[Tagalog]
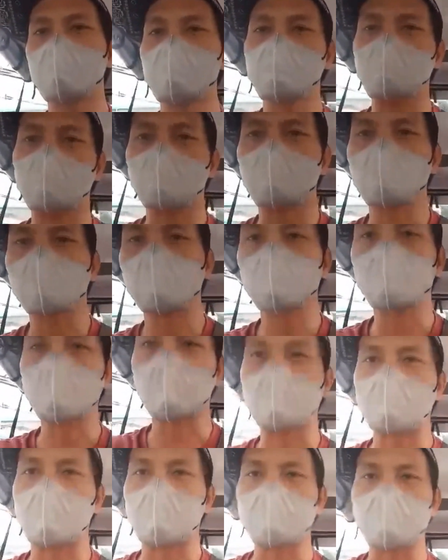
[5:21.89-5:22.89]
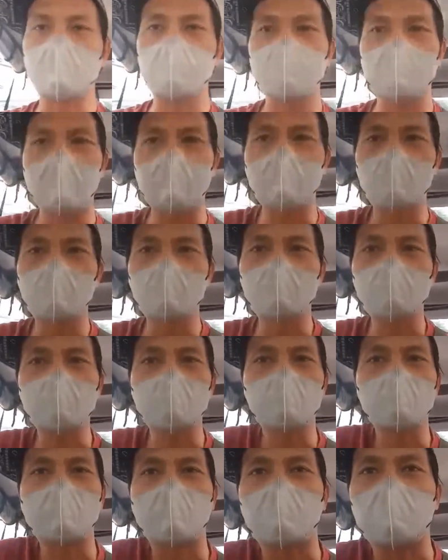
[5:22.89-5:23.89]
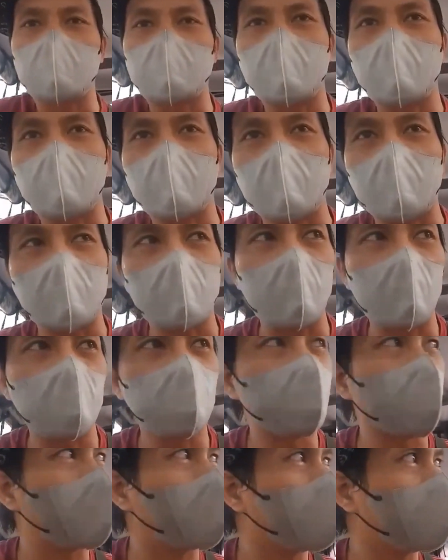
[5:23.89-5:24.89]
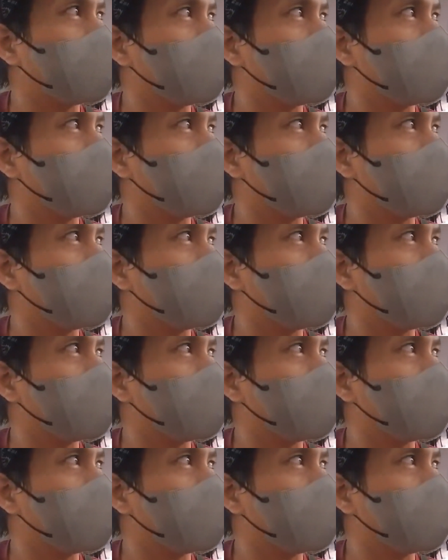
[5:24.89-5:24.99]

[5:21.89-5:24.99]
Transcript: Siguro try natin magluto naman ng kakaiba.